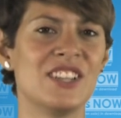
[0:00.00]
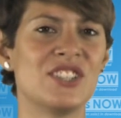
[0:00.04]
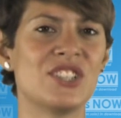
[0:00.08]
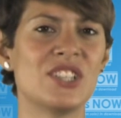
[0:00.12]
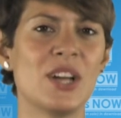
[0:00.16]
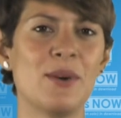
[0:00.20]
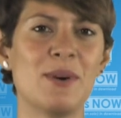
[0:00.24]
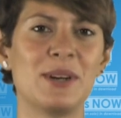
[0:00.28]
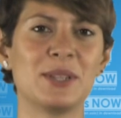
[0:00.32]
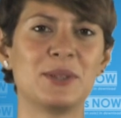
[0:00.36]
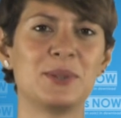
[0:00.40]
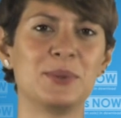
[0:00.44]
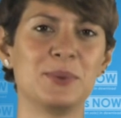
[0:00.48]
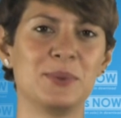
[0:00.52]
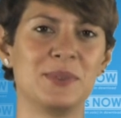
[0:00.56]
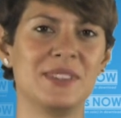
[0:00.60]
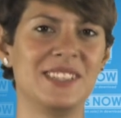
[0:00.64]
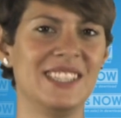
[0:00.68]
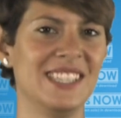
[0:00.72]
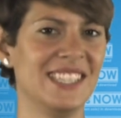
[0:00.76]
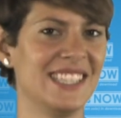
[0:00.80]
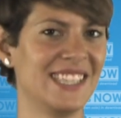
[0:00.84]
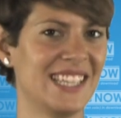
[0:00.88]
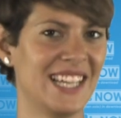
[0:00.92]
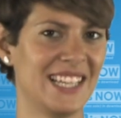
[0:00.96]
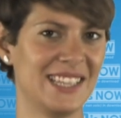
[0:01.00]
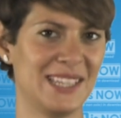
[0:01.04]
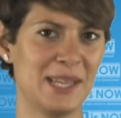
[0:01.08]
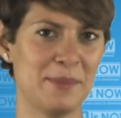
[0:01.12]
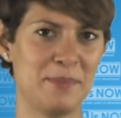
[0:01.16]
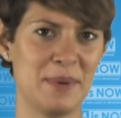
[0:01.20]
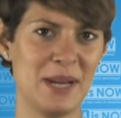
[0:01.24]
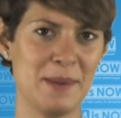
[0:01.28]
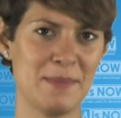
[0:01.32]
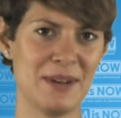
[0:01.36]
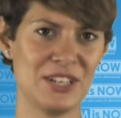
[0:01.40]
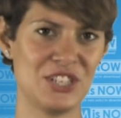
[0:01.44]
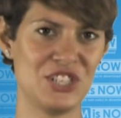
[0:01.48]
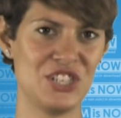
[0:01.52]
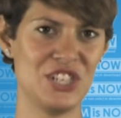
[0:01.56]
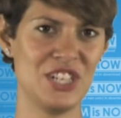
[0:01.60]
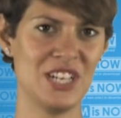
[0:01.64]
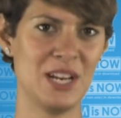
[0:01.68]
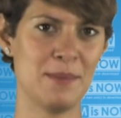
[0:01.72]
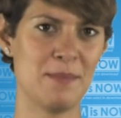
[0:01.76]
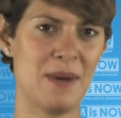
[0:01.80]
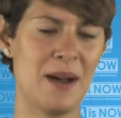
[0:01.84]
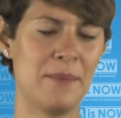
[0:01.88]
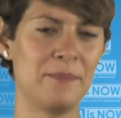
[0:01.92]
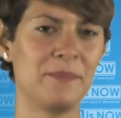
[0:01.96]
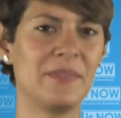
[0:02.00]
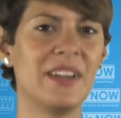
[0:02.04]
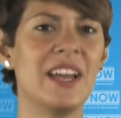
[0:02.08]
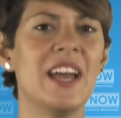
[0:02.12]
Ciao a tutti, d'anteprima cinema.